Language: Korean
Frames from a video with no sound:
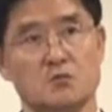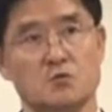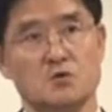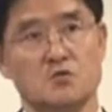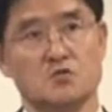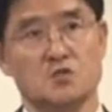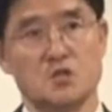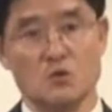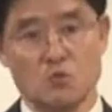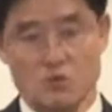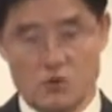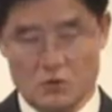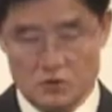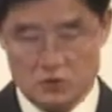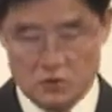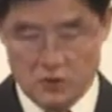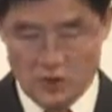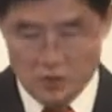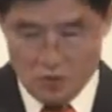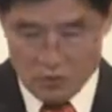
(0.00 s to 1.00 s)
모인
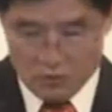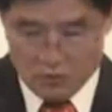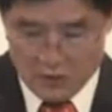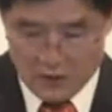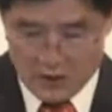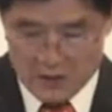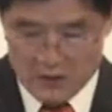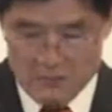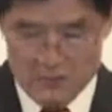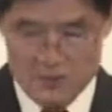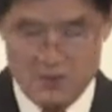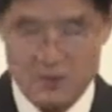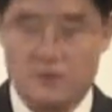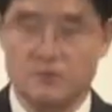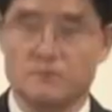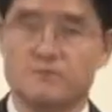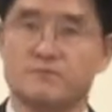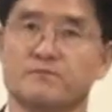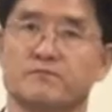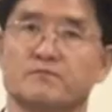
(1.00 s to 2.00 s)
천국은 더더욱
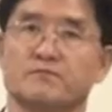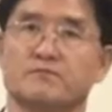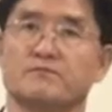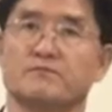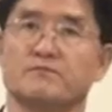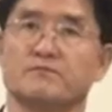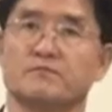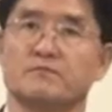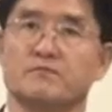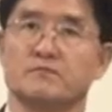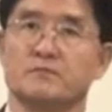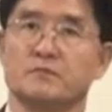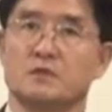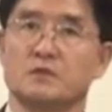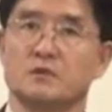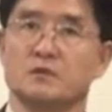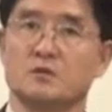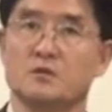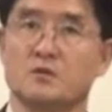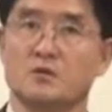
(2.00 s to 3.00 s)
아닙니다.
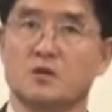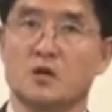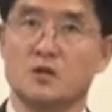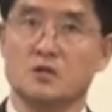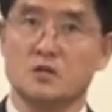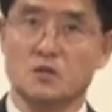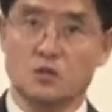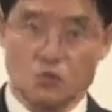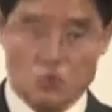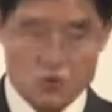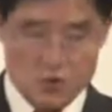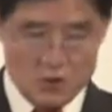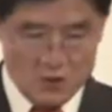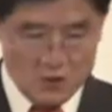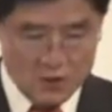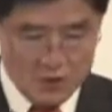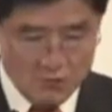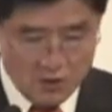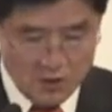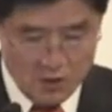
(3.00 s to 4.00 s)
그런데도
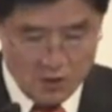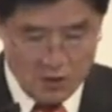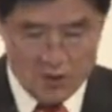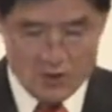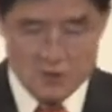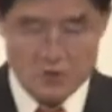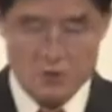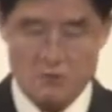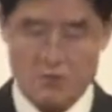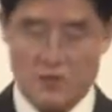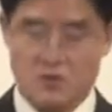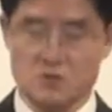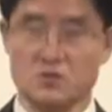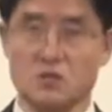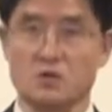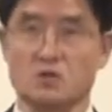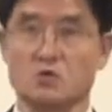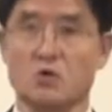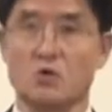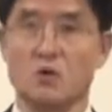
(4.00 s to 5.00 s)
우리는 너무나 오랜 세월
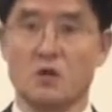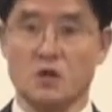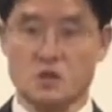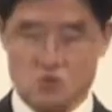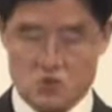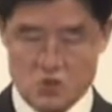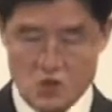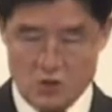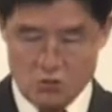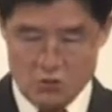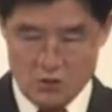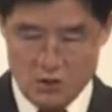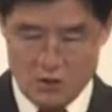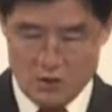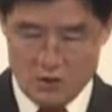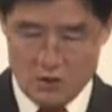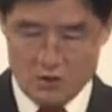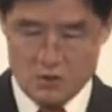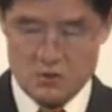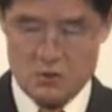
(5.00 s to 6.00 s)
마치 교회가
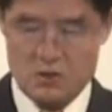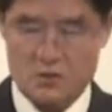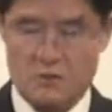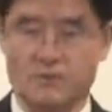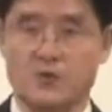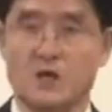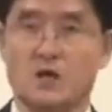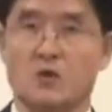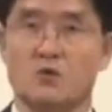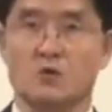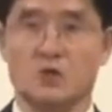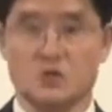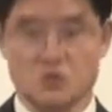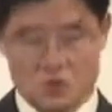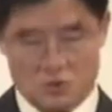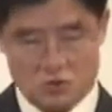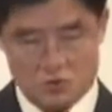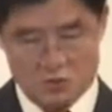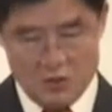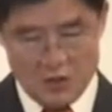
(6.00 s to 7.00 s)
천국인 것처럼 우리
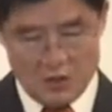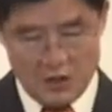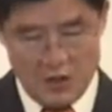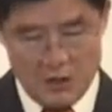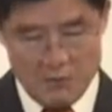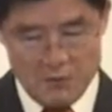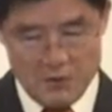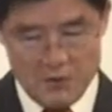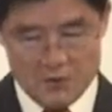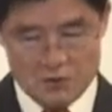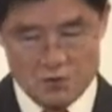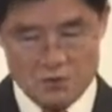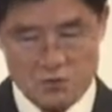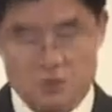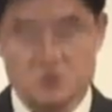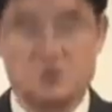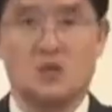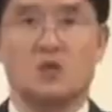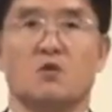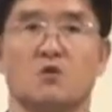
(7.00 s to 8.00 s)
스스로가 가면을
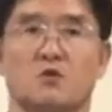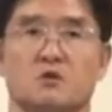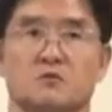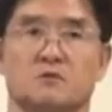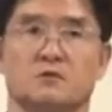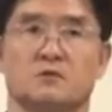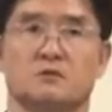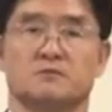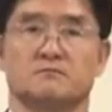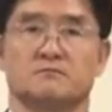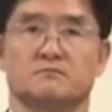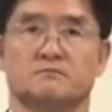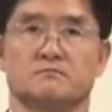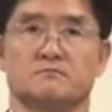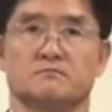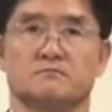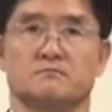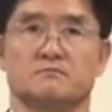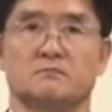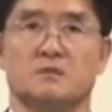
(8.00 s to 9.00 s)
쓰고 살아온 겁니다.
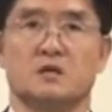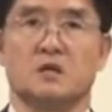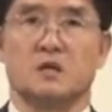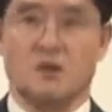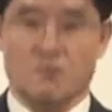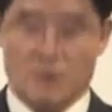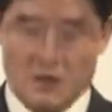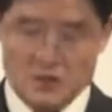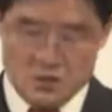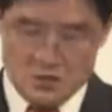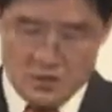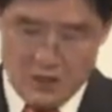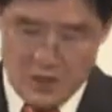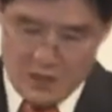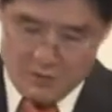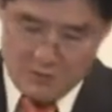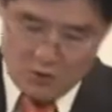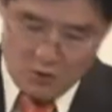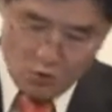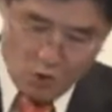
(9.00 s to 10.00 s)
마치
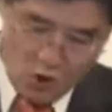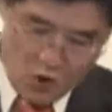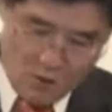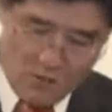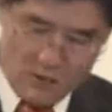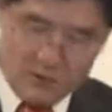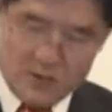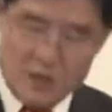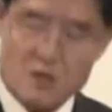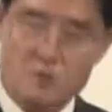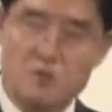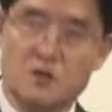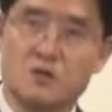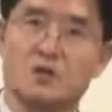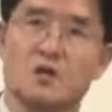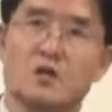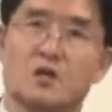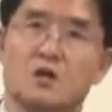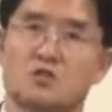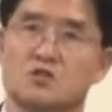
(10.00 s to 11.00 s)
사람이 교회만
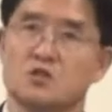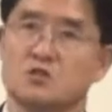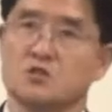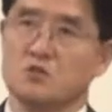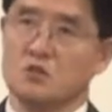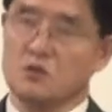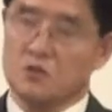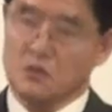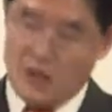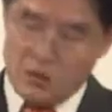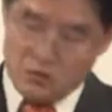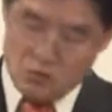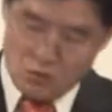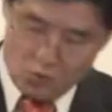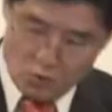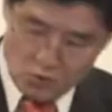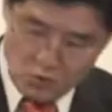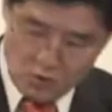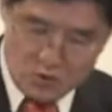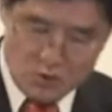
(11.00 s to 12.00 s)
다니면 저절로 아주
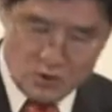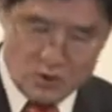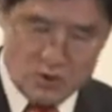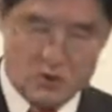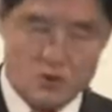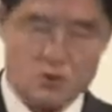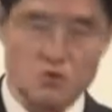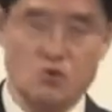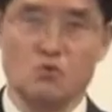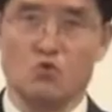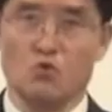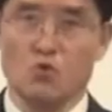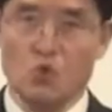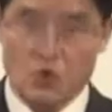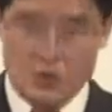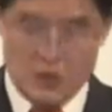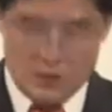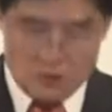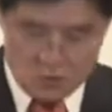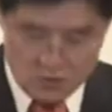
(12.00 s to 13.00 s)
도덕적이 되고
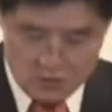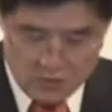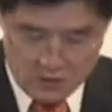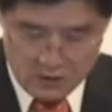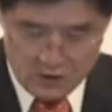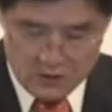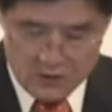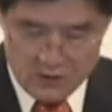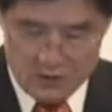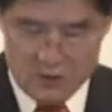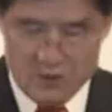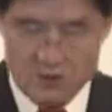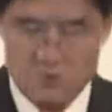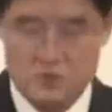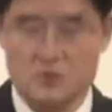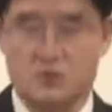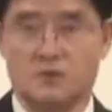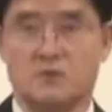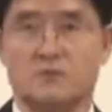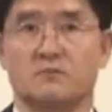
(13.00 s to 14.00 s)
우울한 존재가 되는
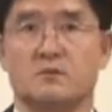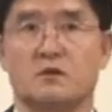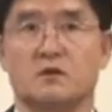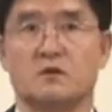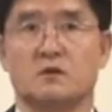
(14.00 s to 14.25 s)
것처럼